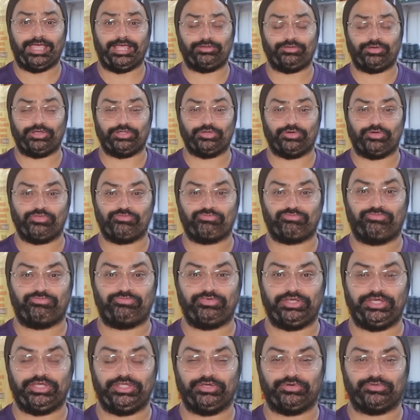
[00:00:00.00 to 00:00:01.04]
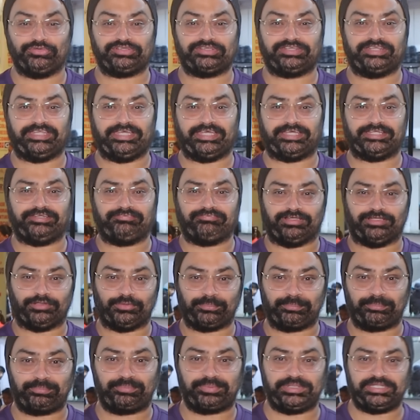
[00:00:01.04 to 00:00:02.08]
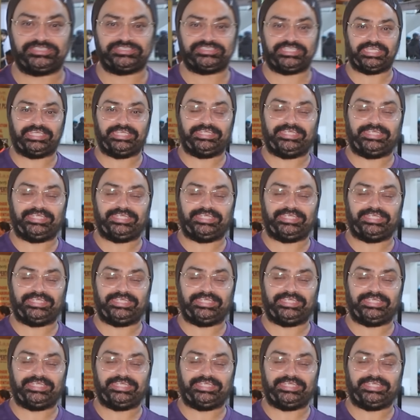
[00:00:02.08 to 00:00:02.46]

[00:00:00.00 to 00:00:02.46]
हेलो हेलो वीडियो देखने वालों पीछे